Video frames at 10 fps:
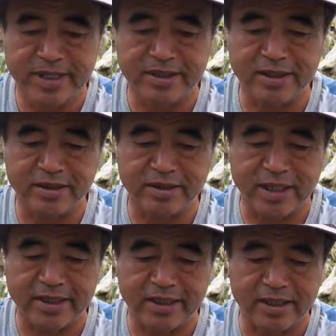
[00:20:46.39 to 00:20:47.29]
来年
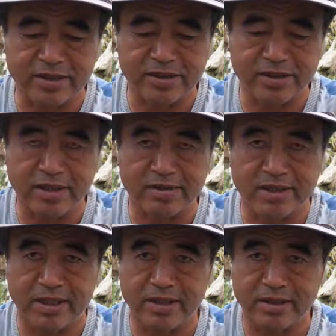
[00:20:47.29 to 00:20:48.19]
花がついたら、
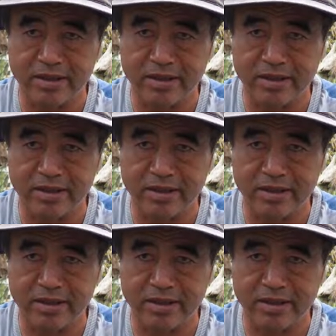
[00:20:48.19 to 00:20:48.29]
まあ、